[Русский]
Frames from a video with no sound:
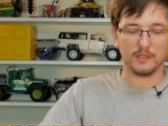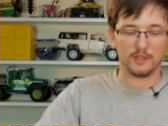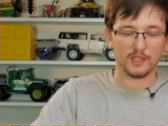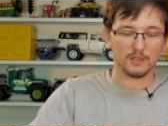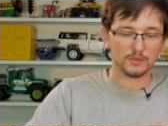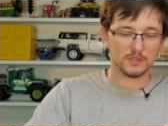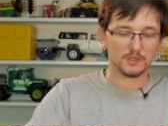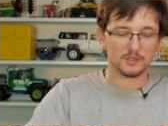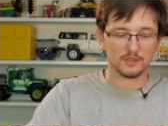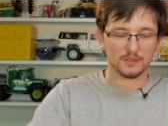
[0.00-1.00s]
рядом
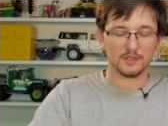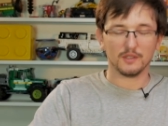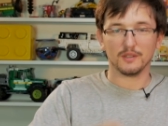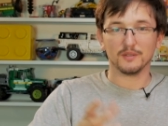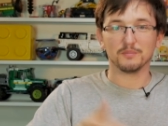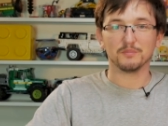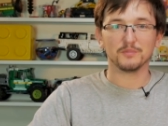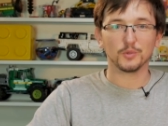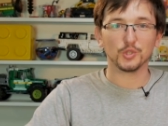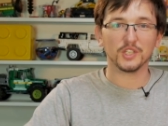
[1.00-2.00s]
с э,
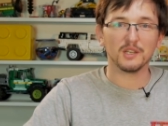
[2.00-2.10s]
точкой